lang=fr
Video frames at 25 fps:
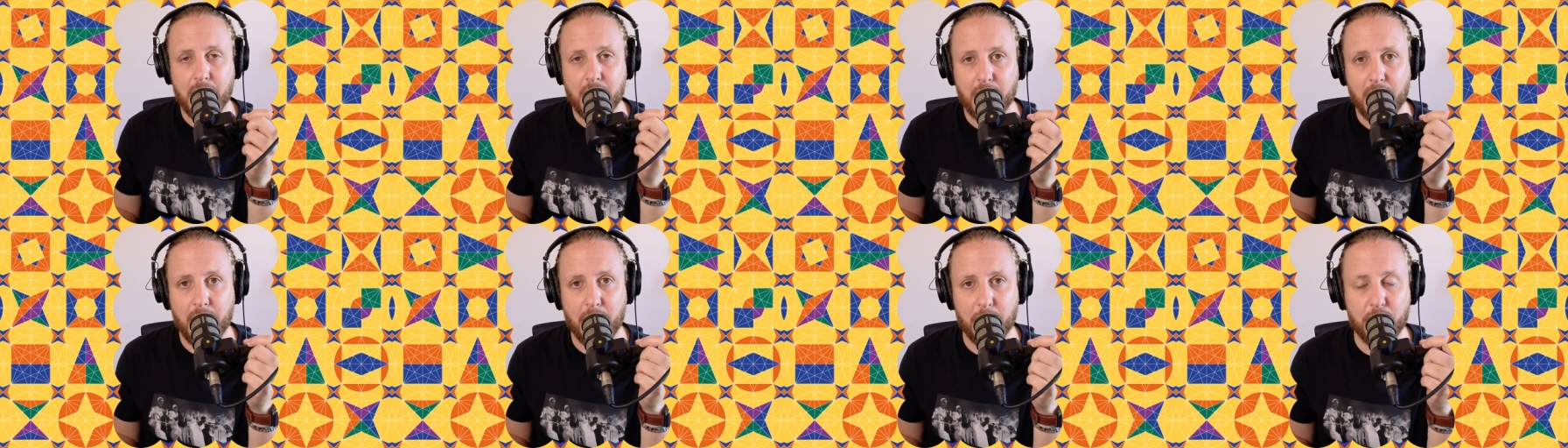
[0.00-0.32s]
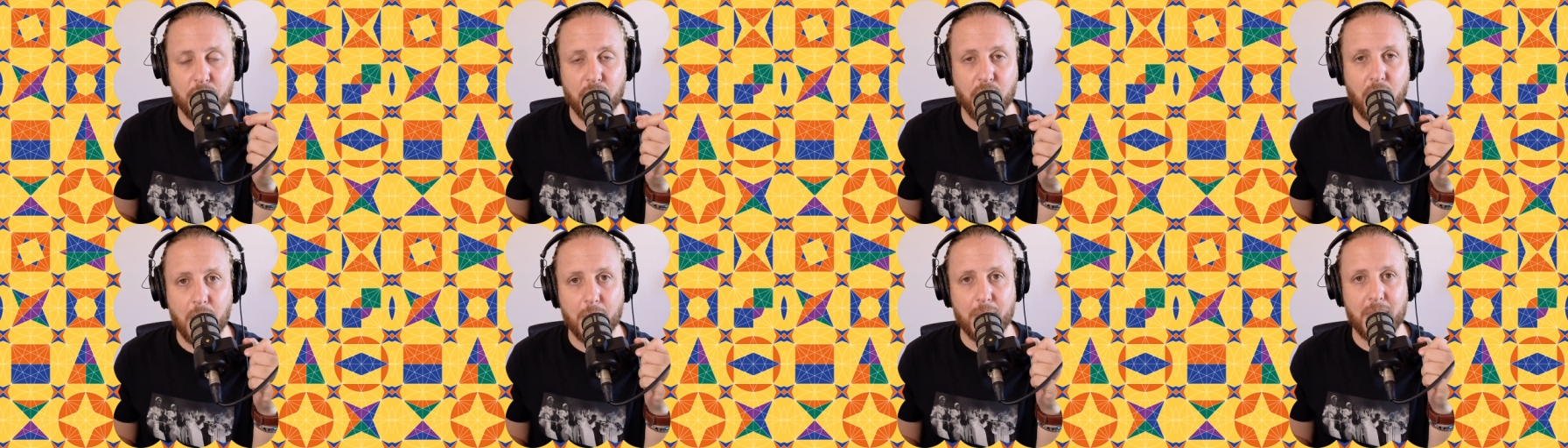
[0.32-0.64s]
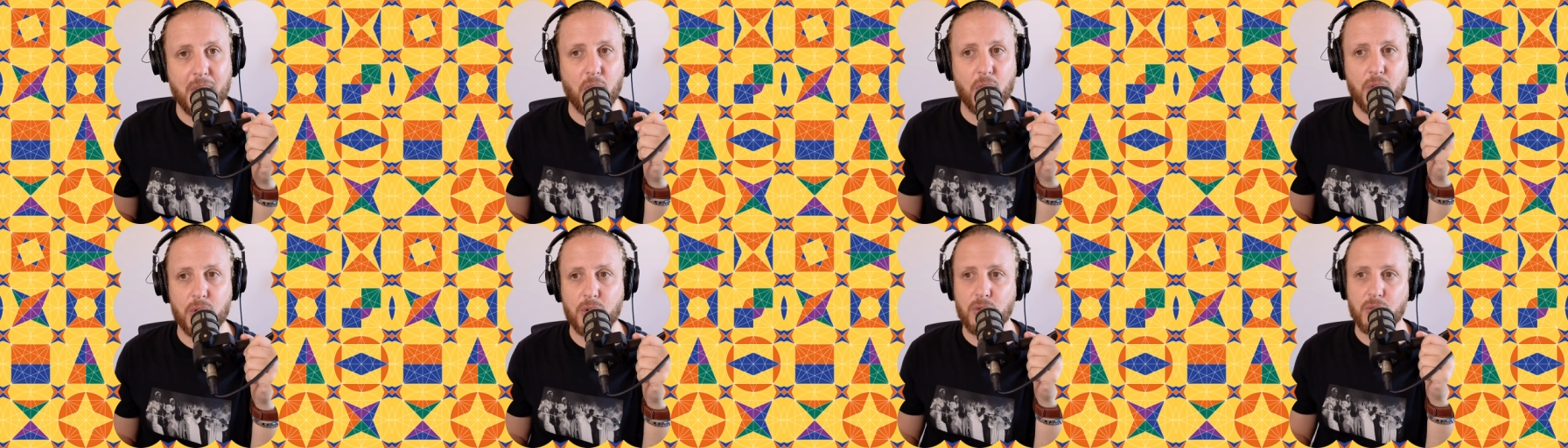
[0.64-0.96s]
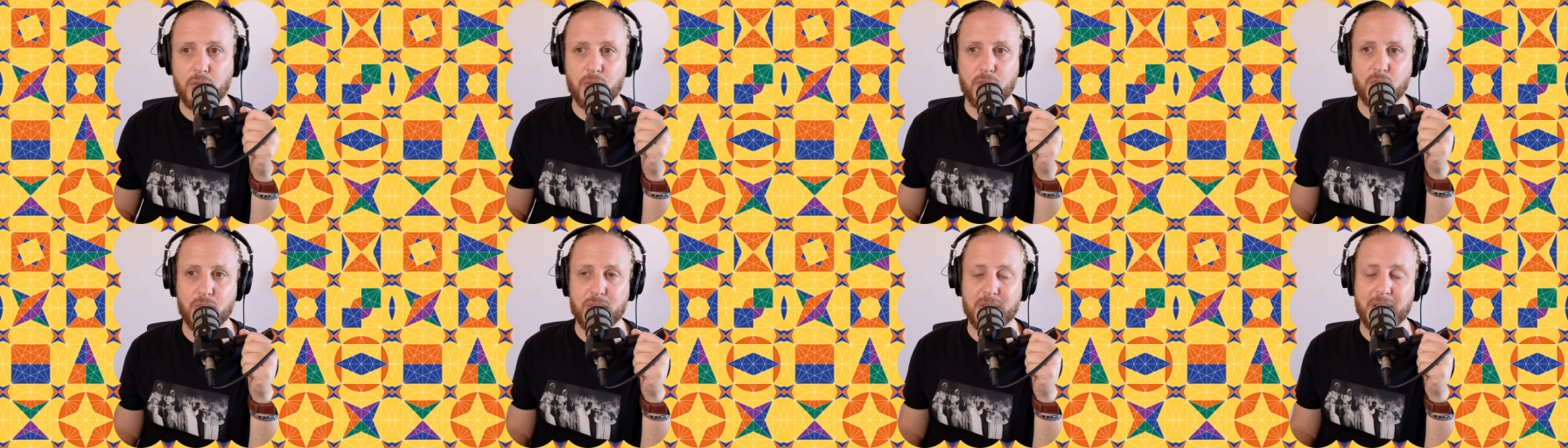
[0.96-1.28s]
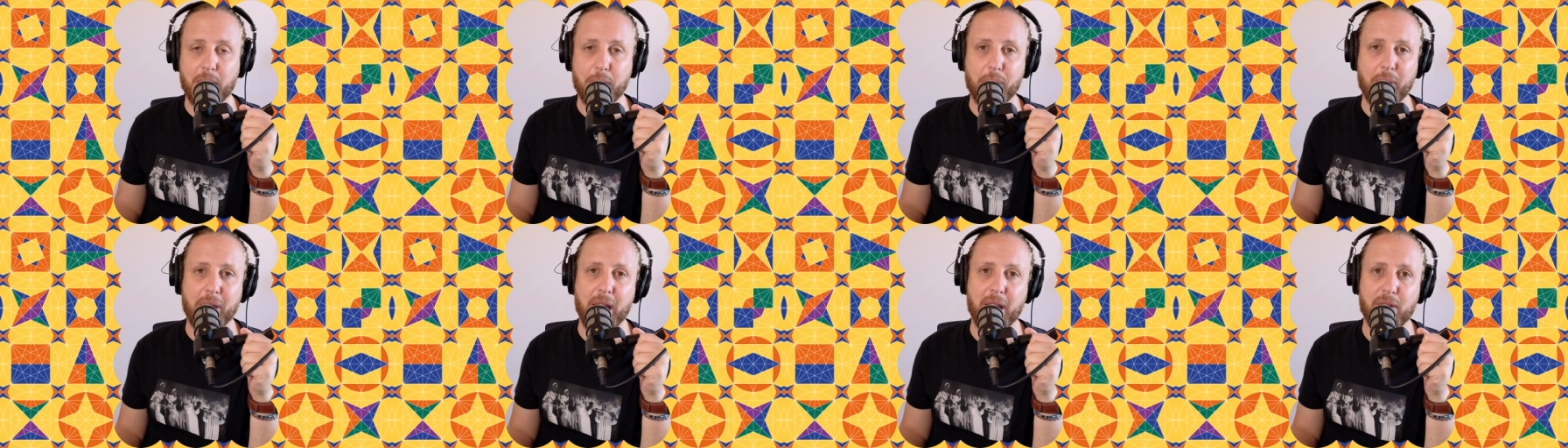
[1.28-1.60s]
un peu comme la vous
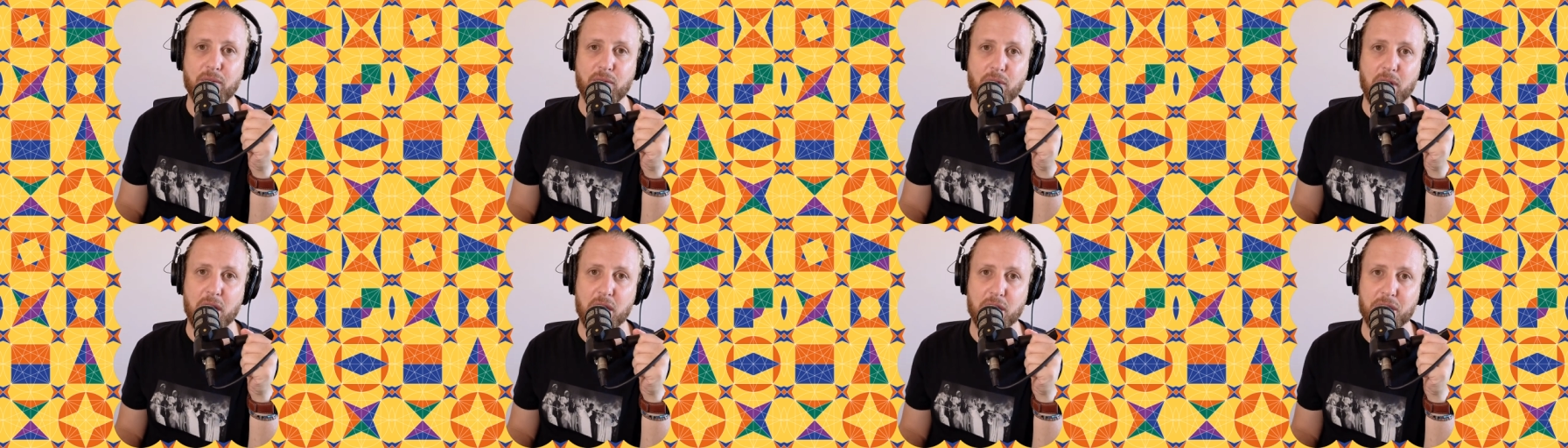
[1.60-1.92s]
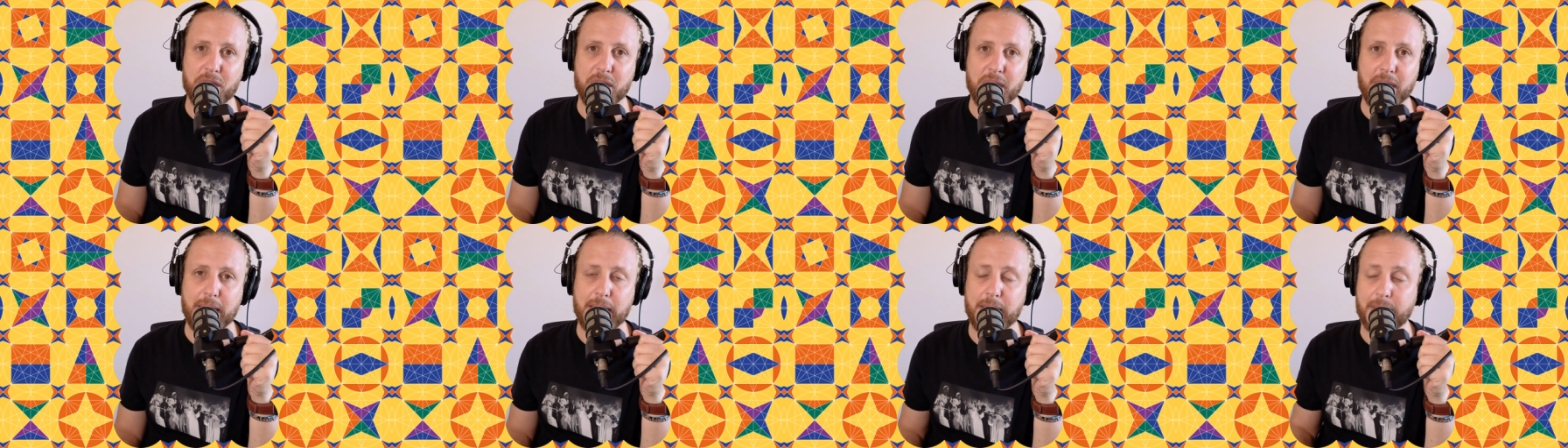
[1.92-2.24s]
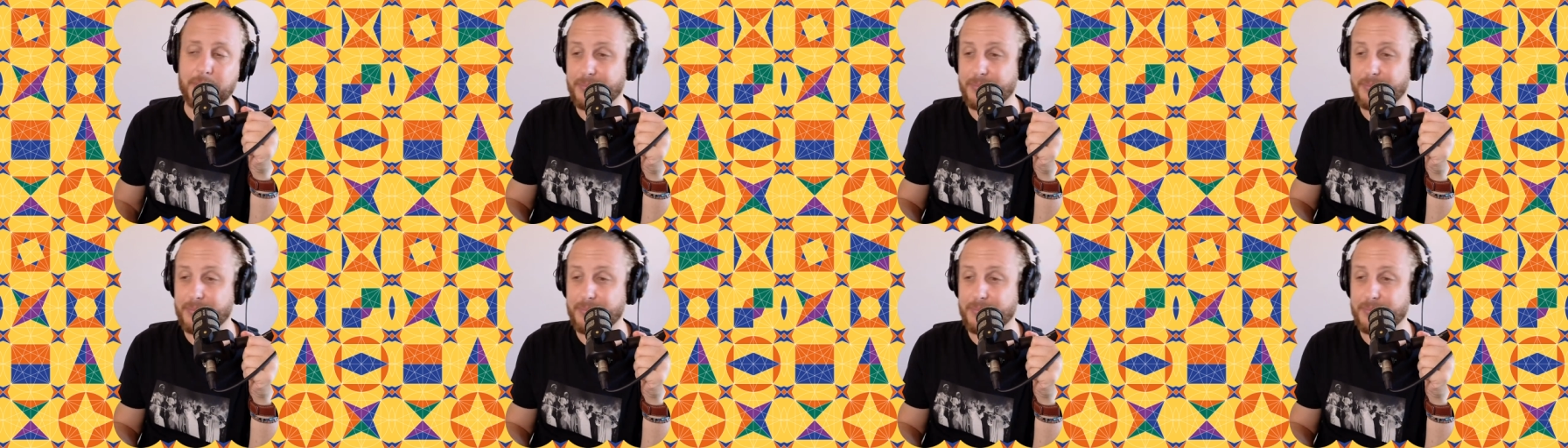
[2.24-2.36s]
serez prêt à vous l'acheter